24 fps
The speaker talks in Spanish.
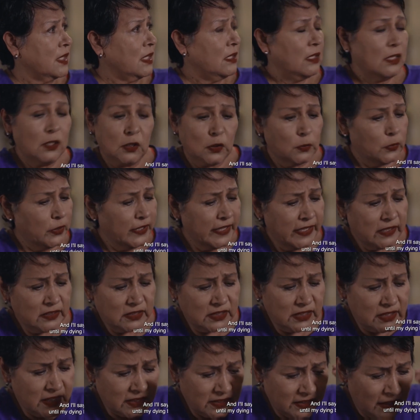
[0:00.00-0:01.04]
Y lo voy a
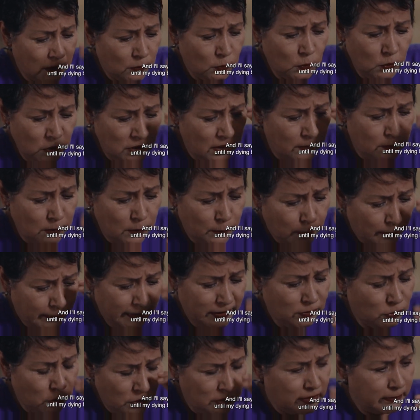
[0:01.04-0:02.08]
decir hasta el último
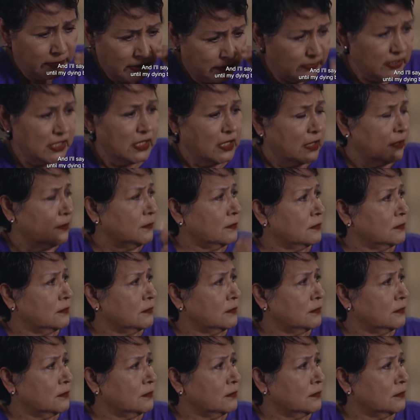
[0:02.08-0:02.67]
momento de mi vida.